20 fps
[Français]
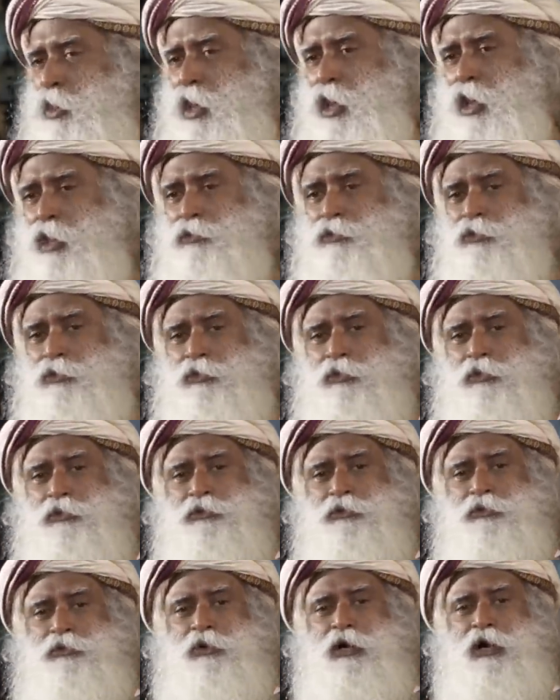pas comment
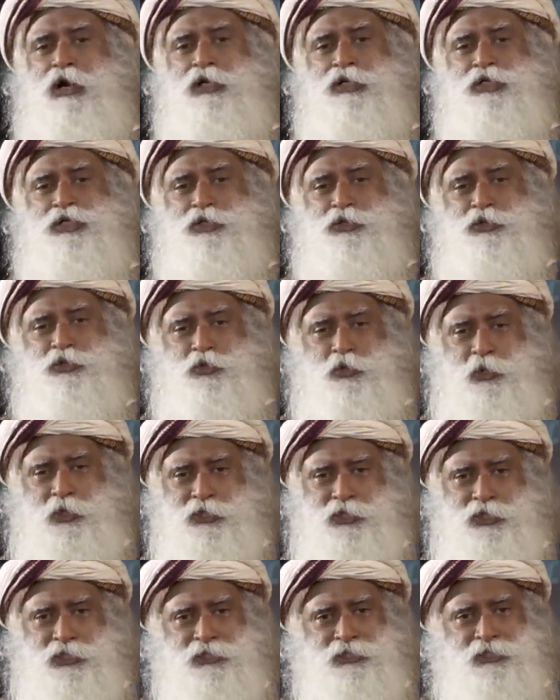traverser les situations
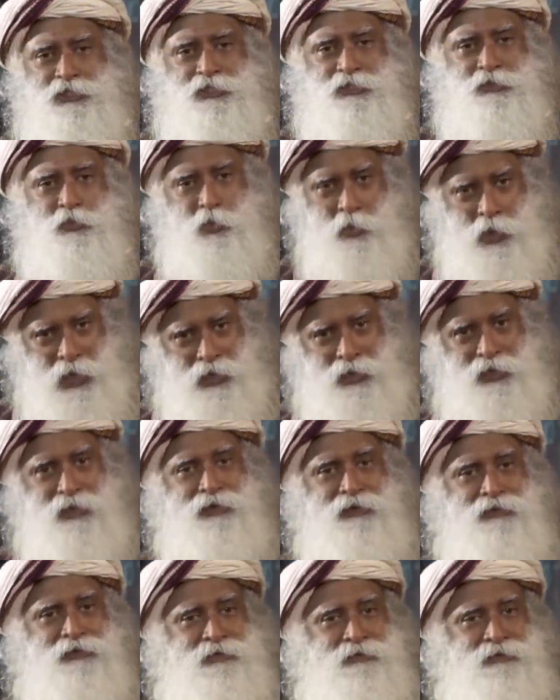difficiles
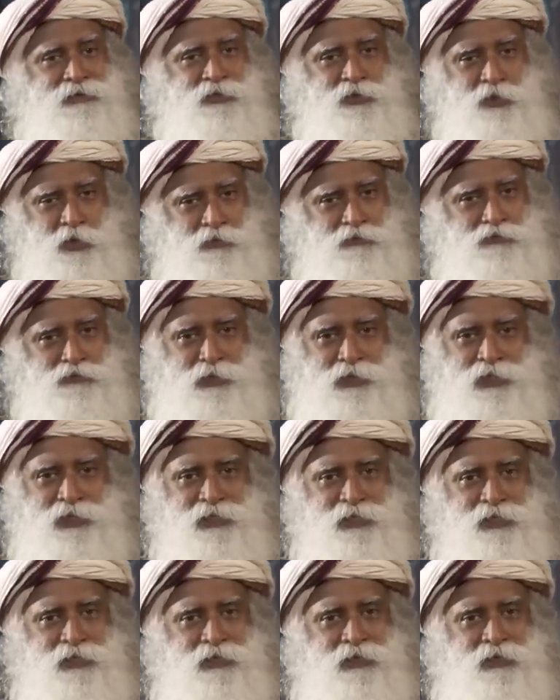en étant bien,
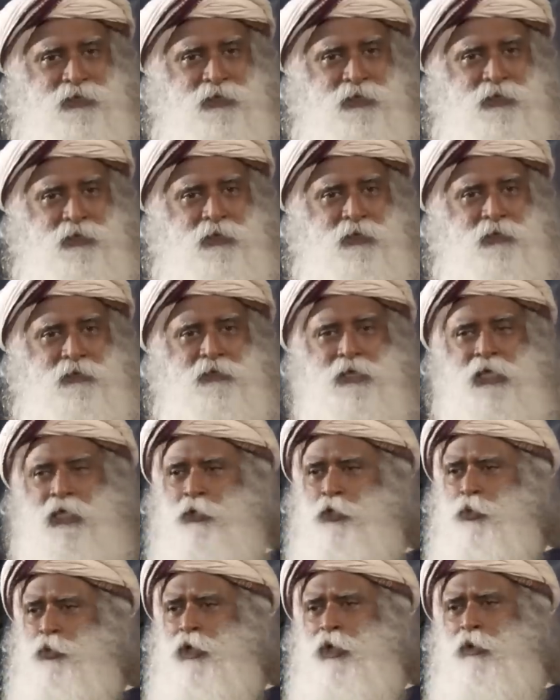joyeux,
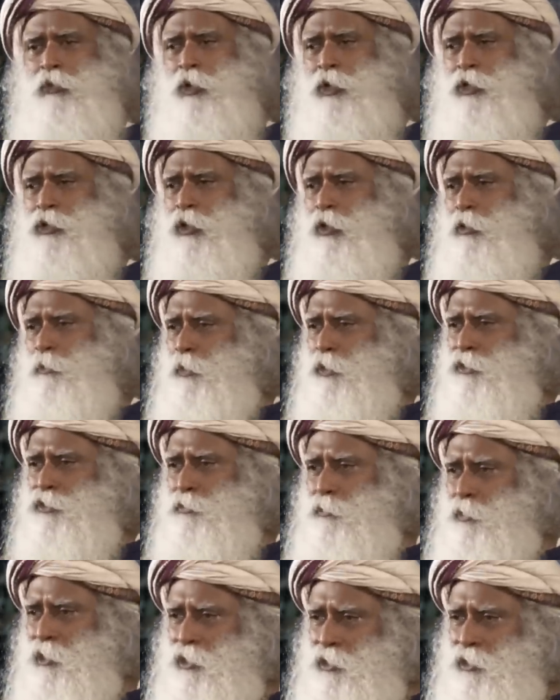alors vous allez éviter